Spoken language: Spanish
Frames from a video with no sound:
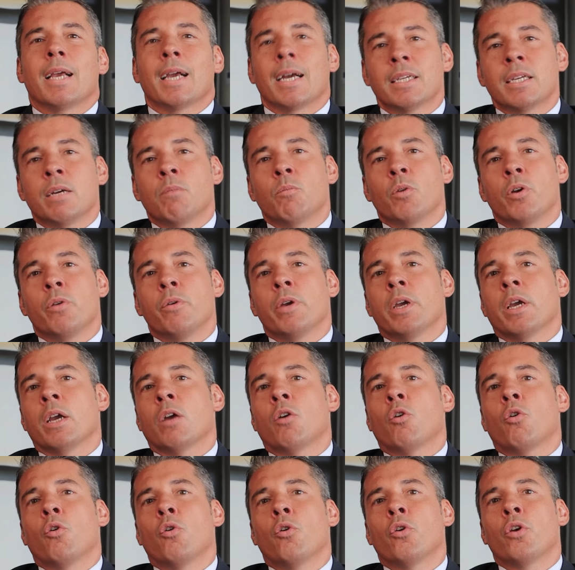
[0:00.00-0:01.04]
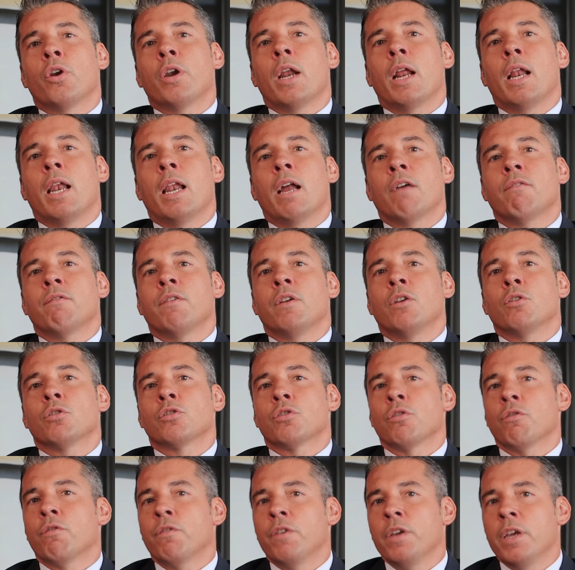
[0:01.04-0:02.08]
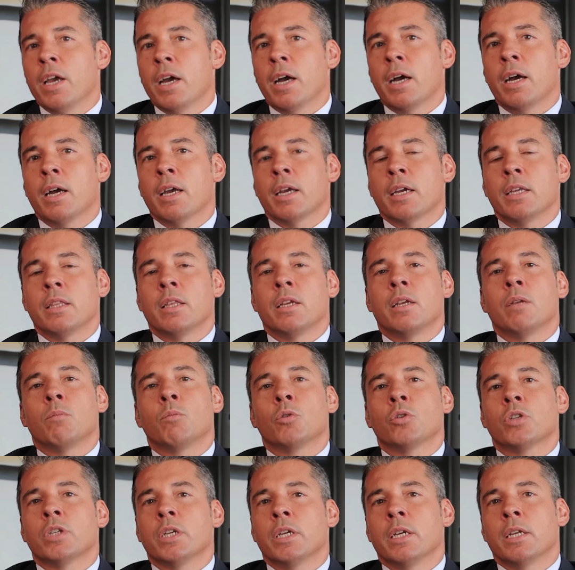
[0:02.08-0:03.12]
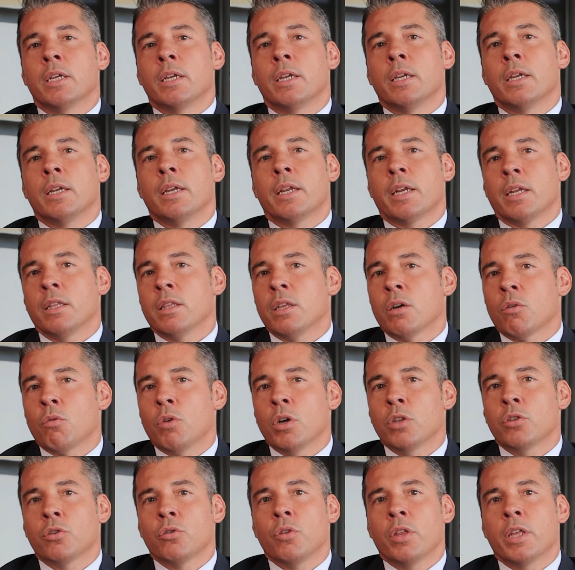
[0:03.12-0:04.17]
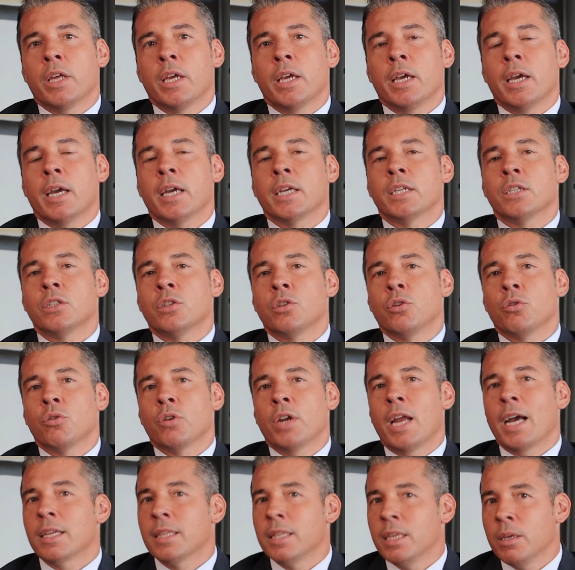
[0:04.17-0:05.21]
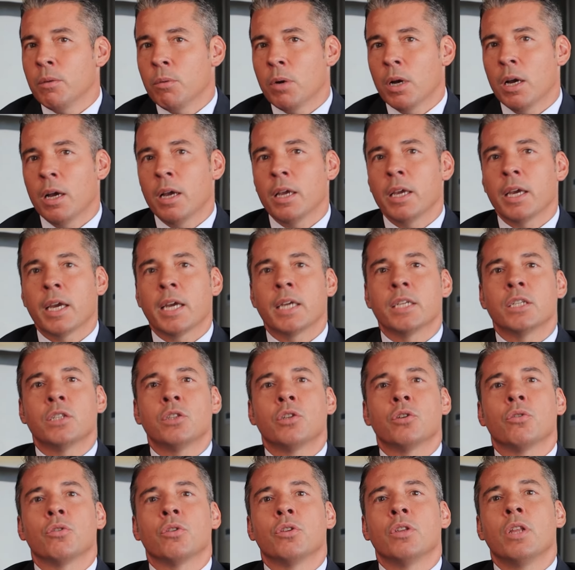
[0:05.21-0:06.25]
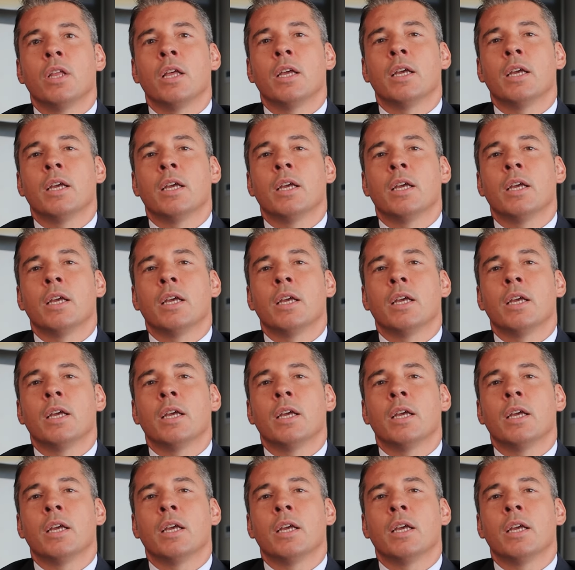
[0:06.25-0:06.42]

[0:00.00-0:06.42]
casa muy bien con la filosofía que tenemos en Renta 4 de gestión activa y gestión